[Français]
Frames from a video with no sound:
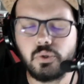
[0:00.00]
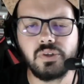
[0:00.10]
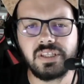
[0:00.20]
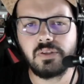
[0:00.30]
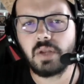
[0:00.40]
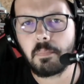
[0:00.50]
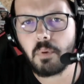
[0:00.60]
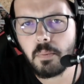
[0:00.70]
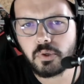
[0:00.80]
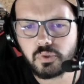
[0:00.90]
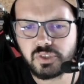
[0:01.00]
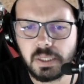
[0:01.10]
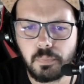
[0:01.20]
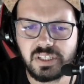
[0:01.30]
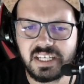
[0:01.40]
côté de la promotion
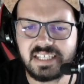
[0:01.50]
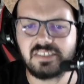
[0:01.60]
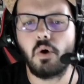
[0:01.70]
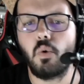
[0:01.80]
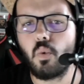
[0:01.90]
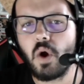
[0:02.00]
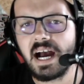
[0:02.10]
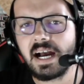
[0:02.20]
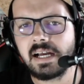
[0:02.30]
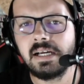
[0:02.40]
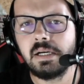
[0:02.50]
japonaise War